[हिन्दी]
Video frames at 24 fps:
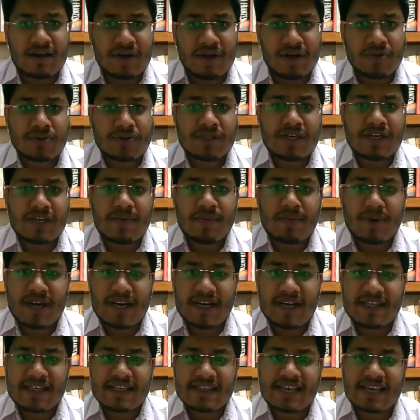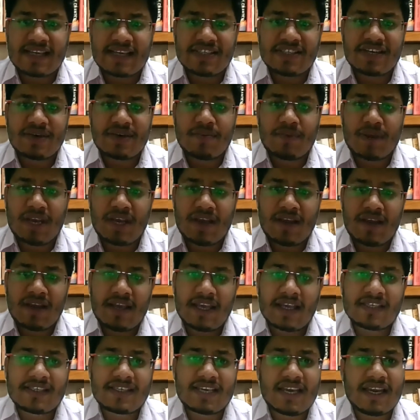न्यूज एंड अपडेट सेक्शन में
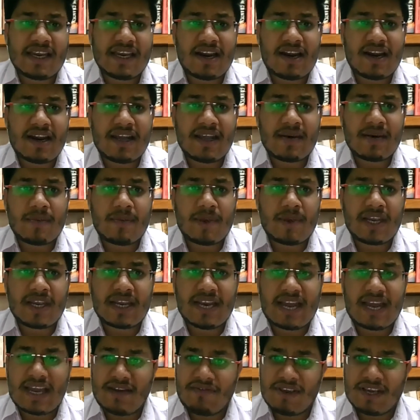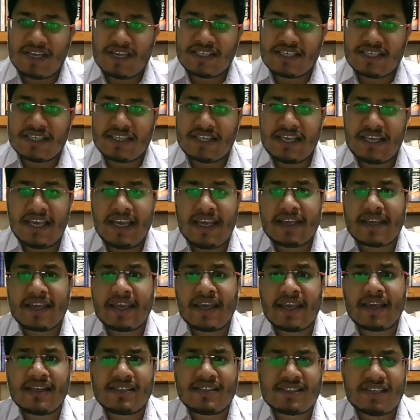इसके रिगार्डिंग हमें क्लैरिफिकेशन दी कि
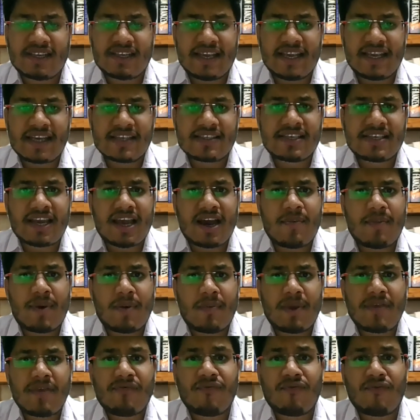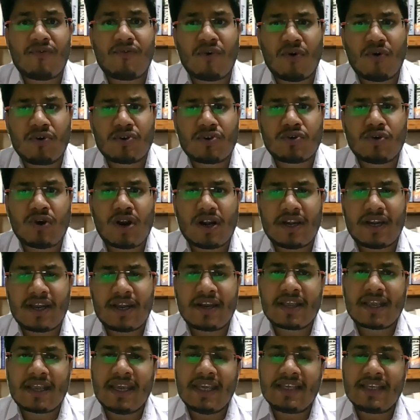किस तरीके से अब हमें फोर्थ क्वार्टर
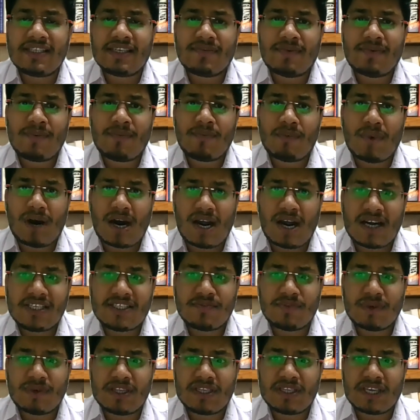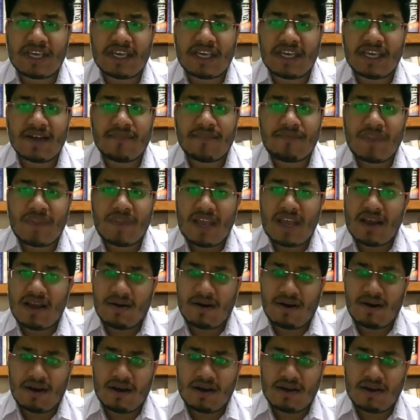की जब मार्च मंथ की
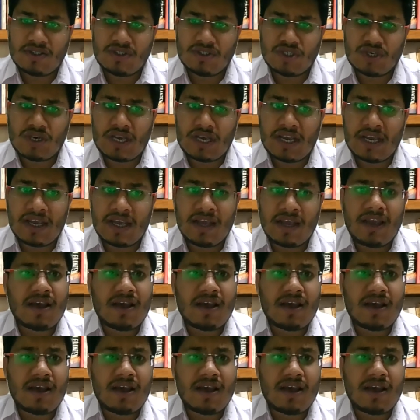जो है